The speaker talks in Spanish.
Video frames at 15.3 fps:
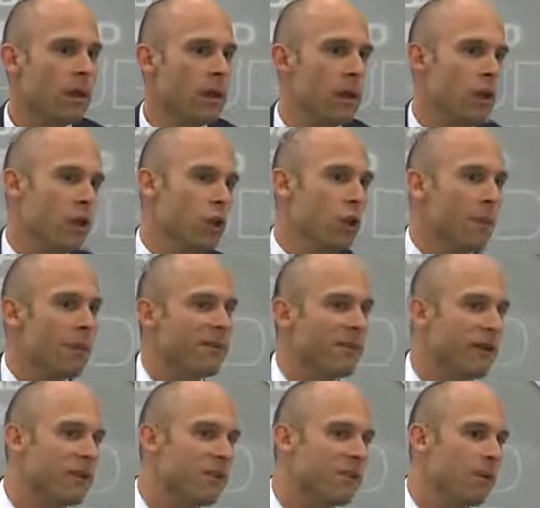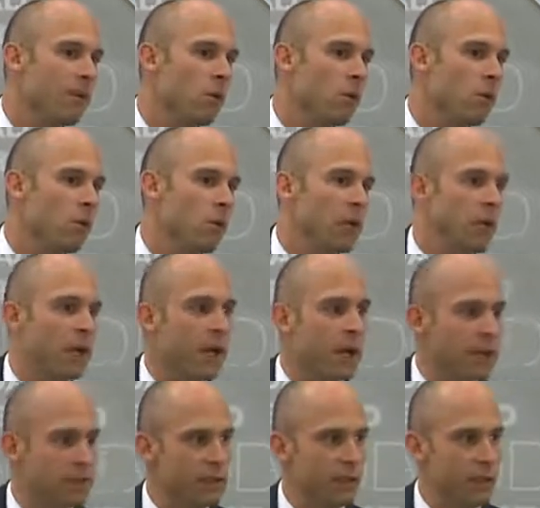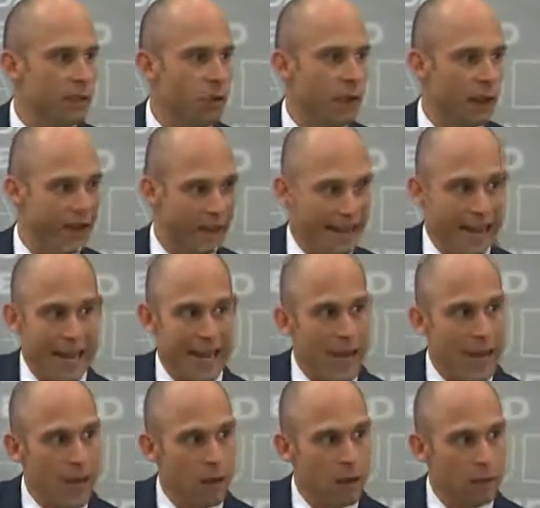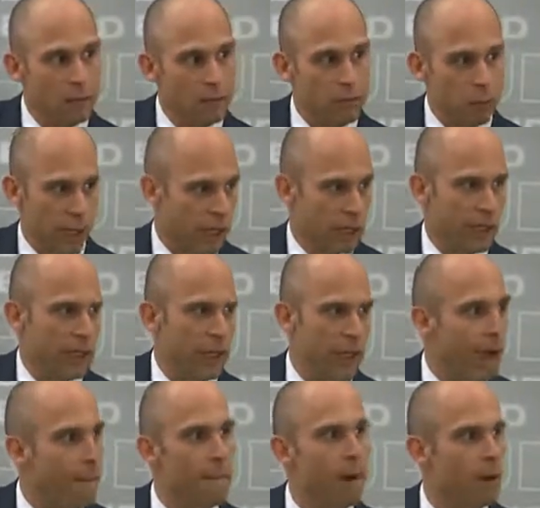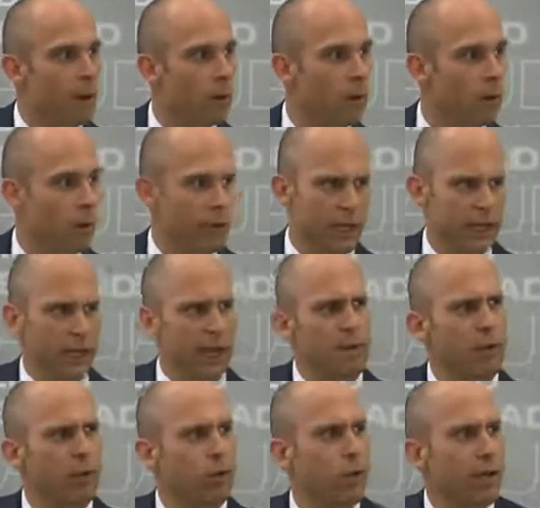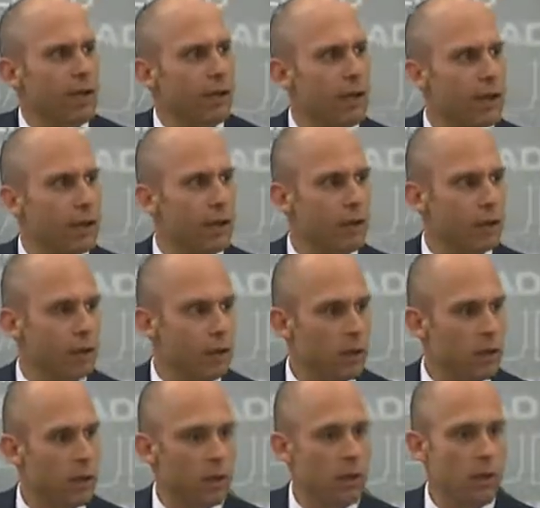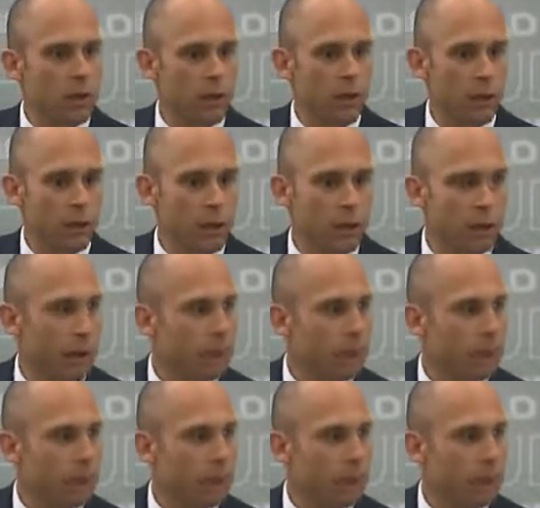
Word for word: Y yo pasé de ser un crítico general porque criticaba Parejo y le tiraba duro arena. Recuerdo la última.